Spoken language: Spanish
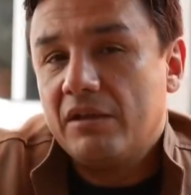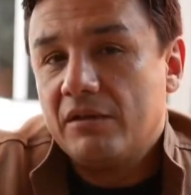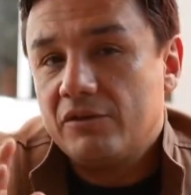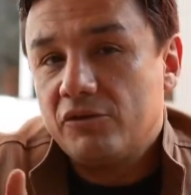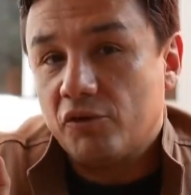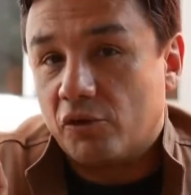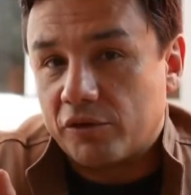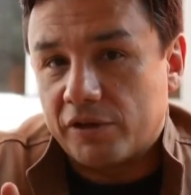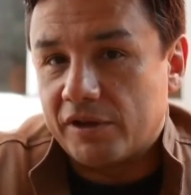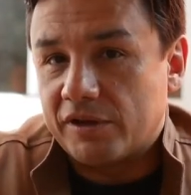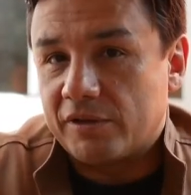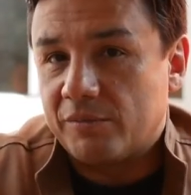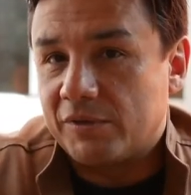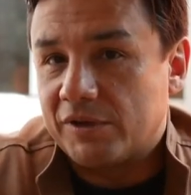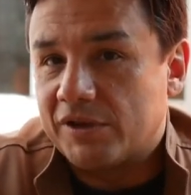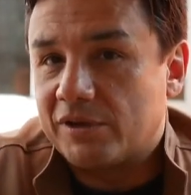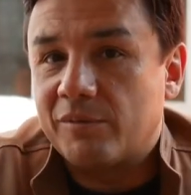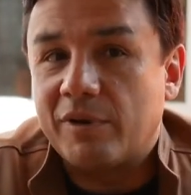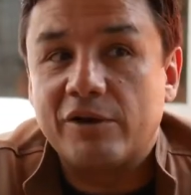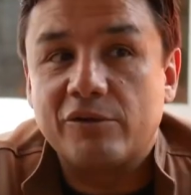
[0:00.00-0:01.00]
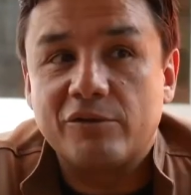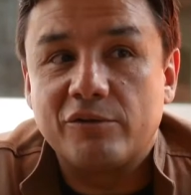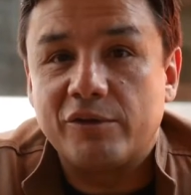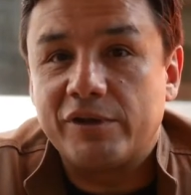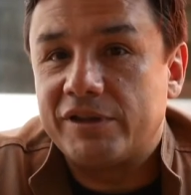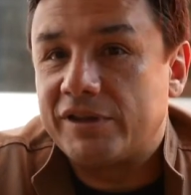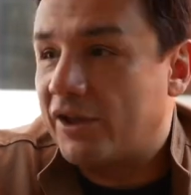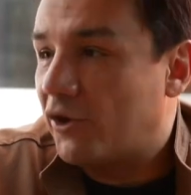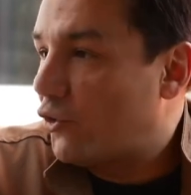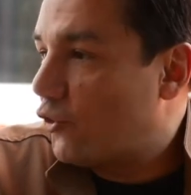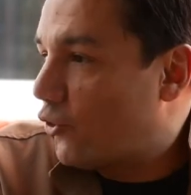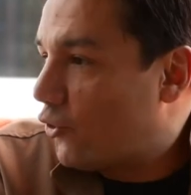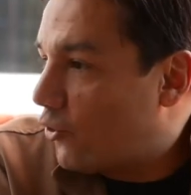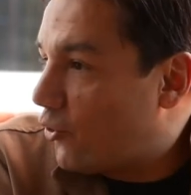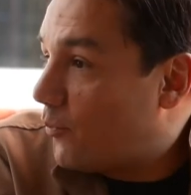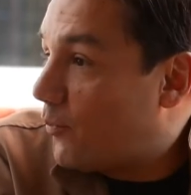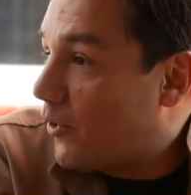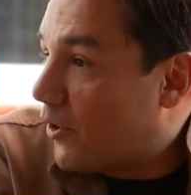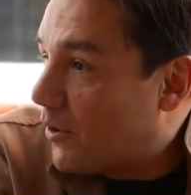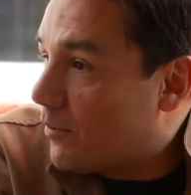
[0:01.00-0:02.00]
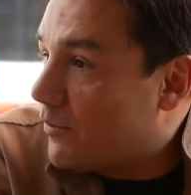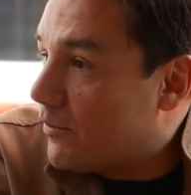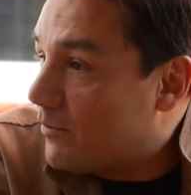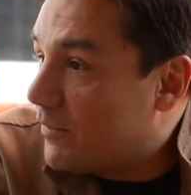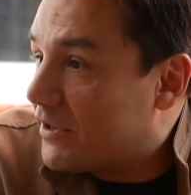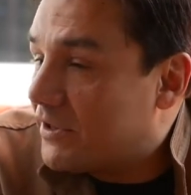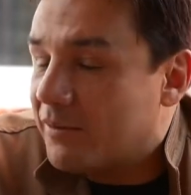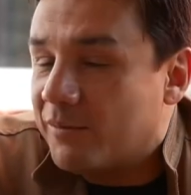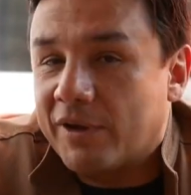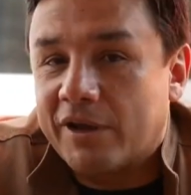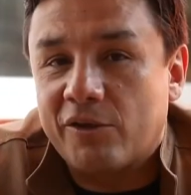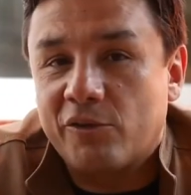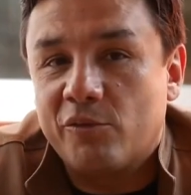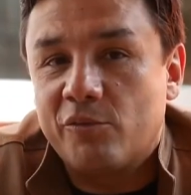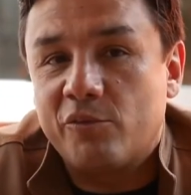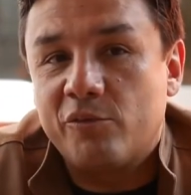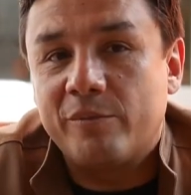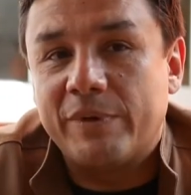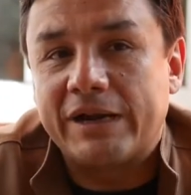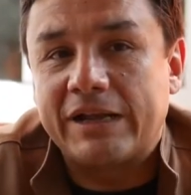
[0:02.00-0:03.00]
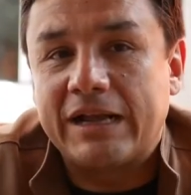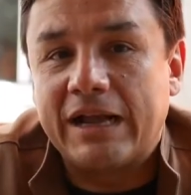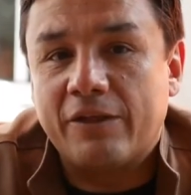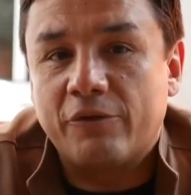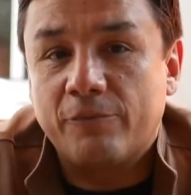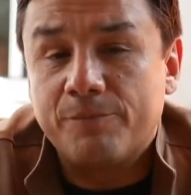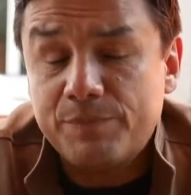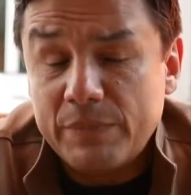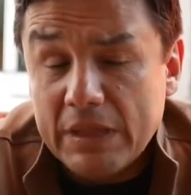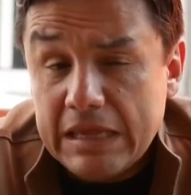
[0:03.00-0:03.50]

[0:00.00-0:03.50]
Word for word: No sé si mis hermanos lo hicieron o no, pero a mí se me quedó muy marcado.